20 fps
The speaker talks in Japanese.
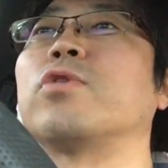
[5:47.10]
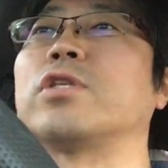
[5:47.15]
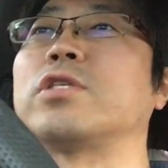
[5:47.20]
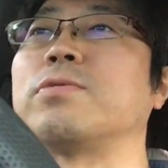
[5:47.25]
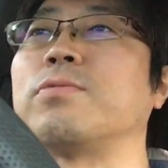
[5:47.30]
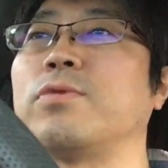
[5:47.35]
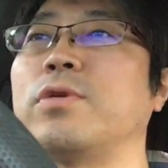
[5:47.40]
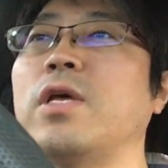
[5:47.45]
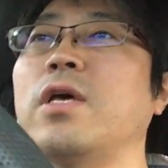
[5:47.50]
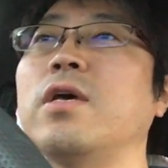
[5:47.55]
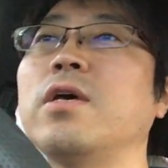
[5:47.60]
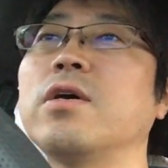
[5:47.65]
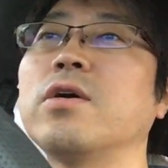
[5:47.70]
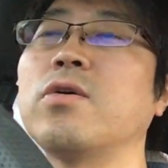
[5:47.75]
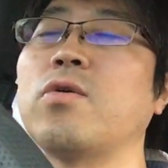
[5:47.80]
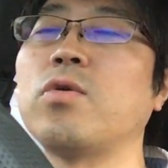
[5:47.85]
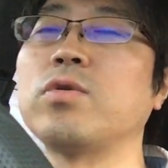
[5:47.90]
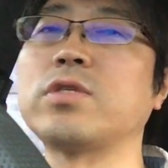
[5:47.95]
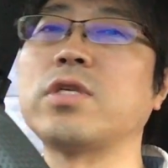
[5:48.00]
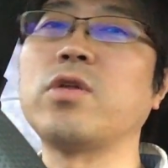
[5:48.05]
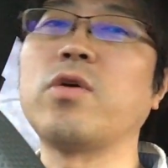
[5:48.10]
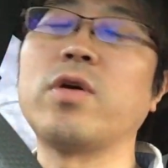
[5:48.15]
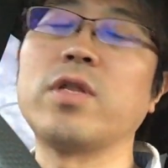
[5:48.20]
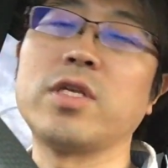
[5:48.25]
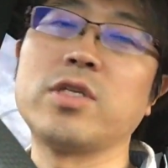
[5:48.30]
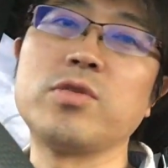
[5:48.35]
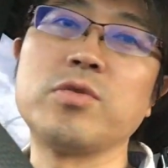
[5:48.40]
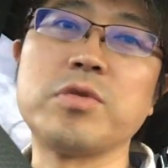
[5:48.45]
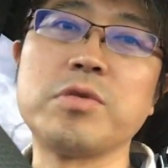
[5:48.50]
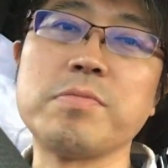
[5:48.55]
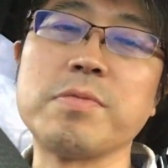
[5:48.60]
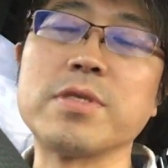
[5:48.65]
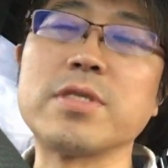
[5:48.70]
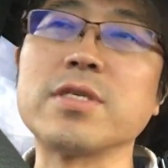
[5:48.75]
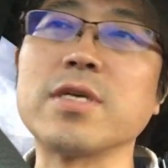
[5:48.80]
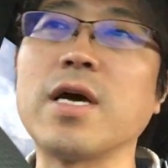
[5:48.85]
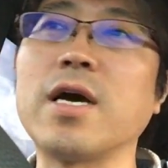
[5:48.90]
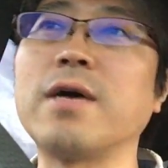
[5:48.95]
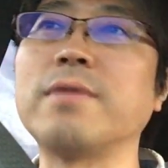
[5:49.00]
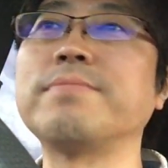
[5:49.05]
も私もね講座でお話をしま
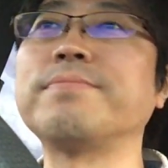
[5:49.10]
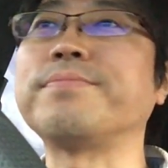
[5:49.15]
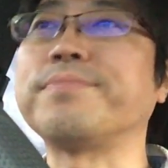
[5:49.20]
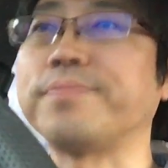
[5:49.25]
すが、